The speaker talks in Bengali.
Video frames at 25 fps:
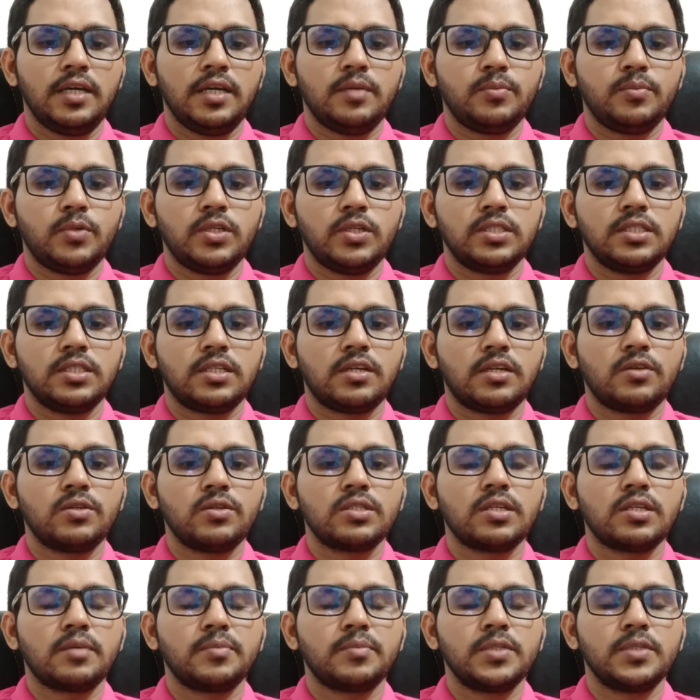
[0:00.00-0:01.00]
এরপরে যেটা
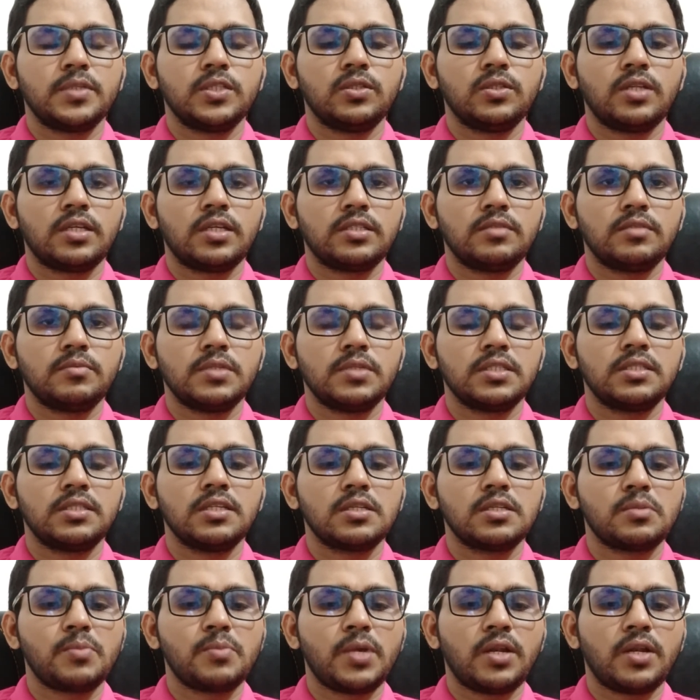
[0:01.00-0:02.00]
রয়েছে আপনি যদি আজ এ
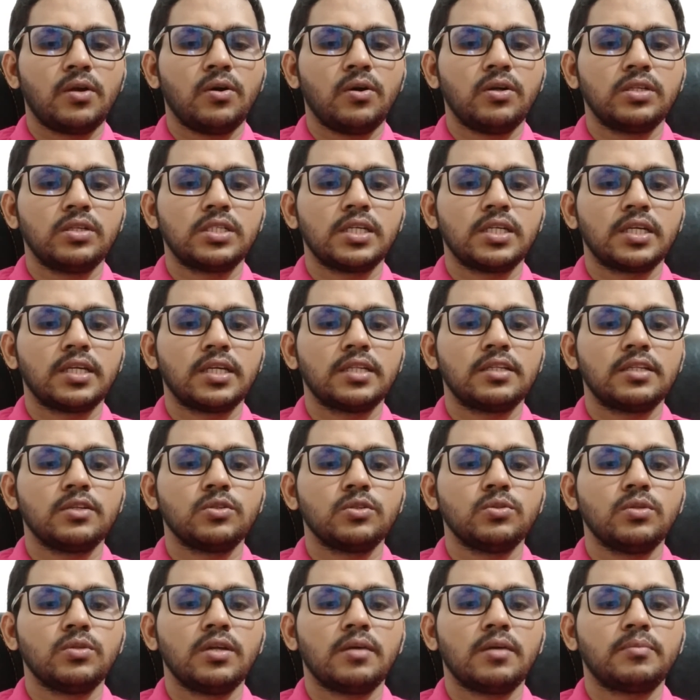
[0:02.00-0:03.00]
বিজনেসম্যান হন সেক্ষেত্রে
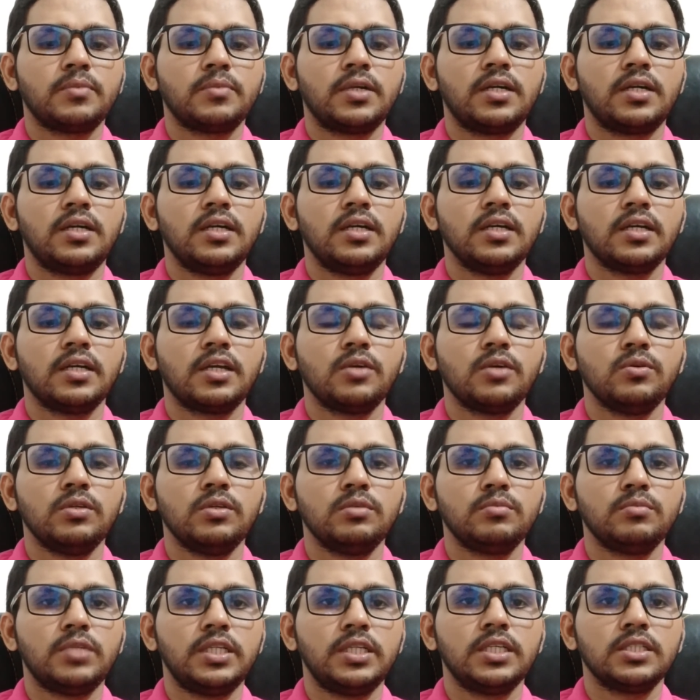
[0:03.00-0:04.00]
যদি আপনার কেউ
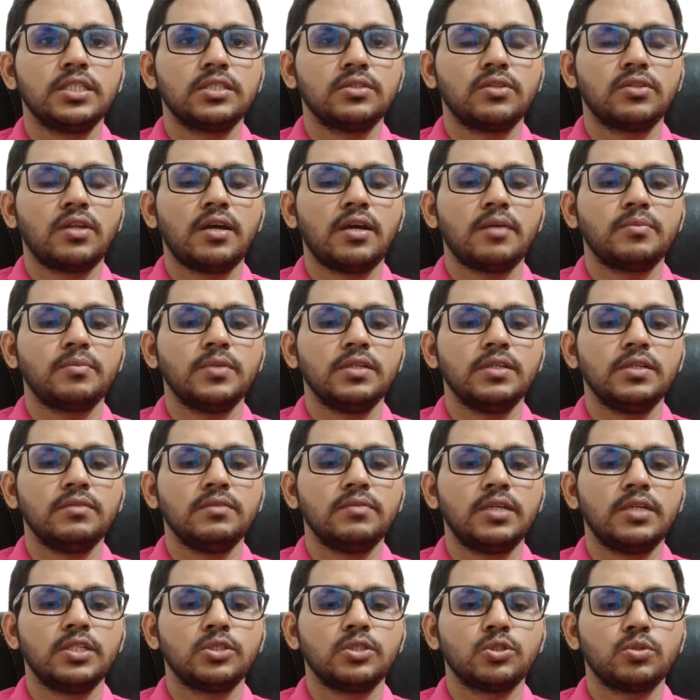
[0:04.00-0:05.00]
ইনভাইটেশন দেয় আপনি
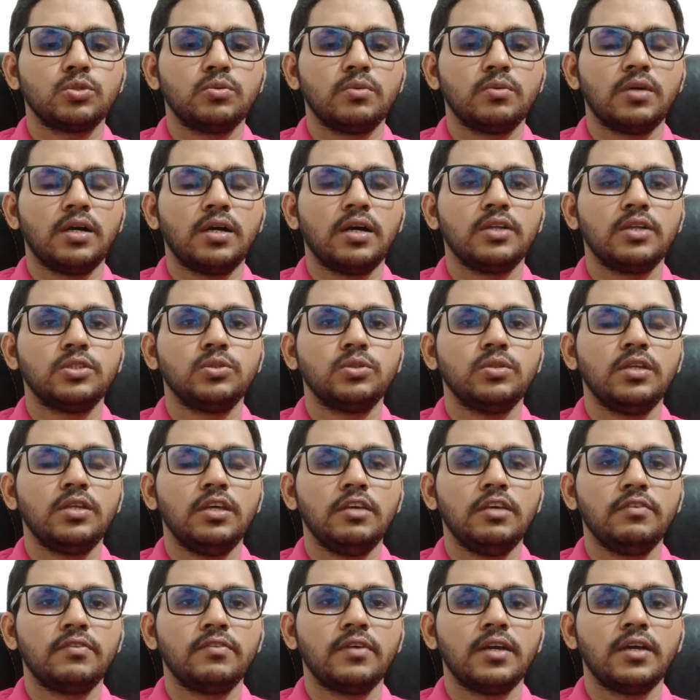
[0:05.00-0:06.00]
ইনভাইটেশন যদি
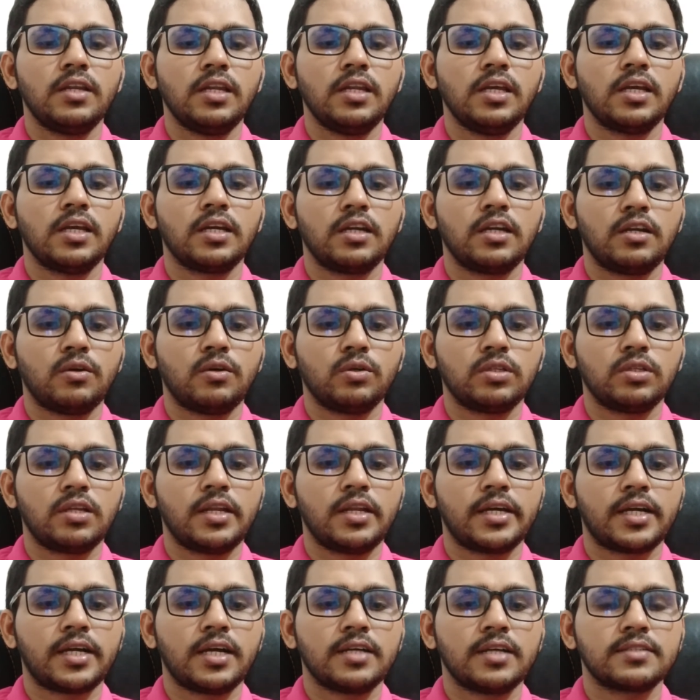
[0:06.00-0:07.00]
ইফ এনি এখানে কথা
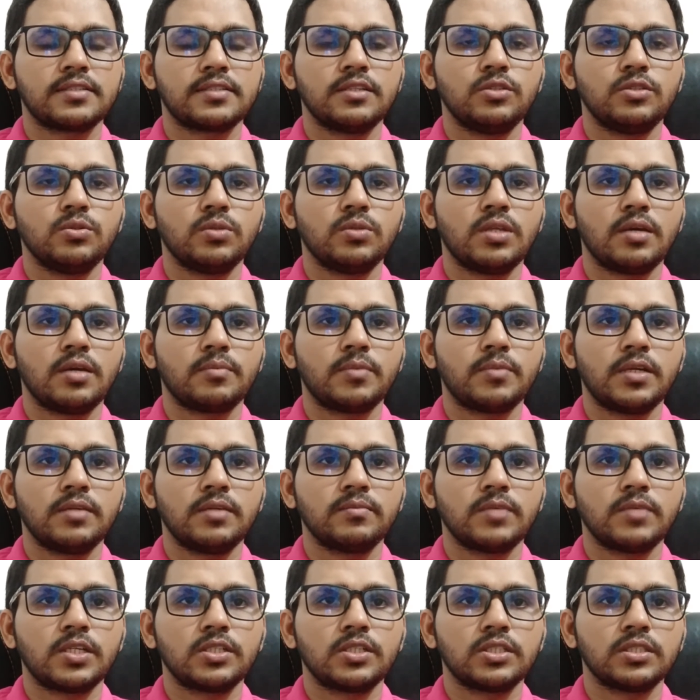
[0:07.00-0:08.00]
লেখা আছে যদি আপনার
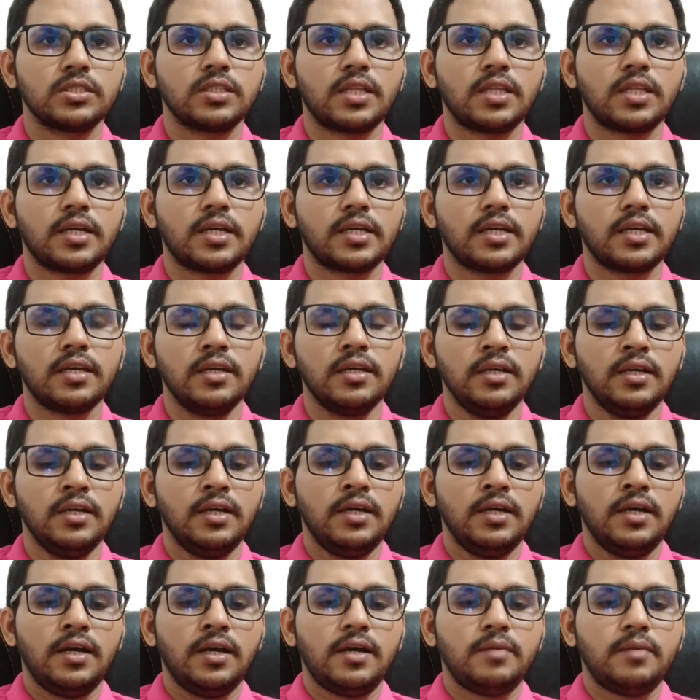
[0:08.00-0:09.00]
ইনভাইটেশন থাকে
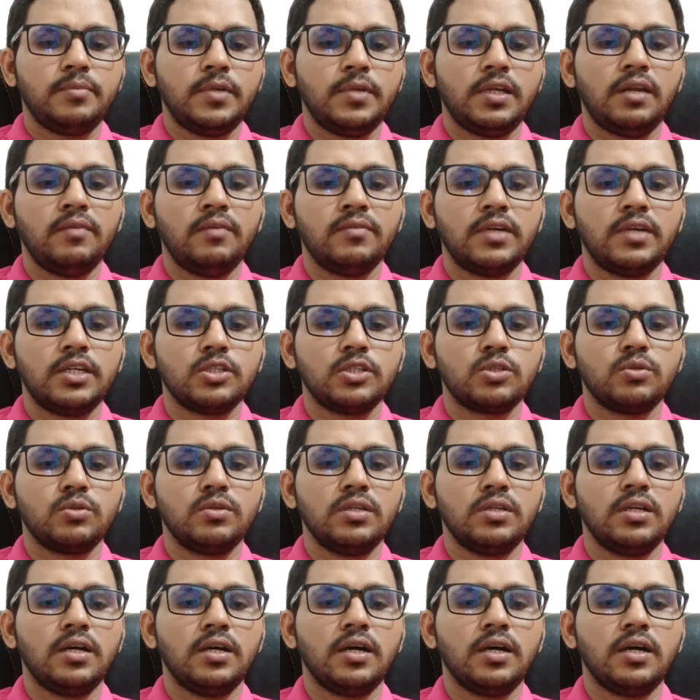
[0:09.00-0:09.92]
আপনি ইনভাইটেশন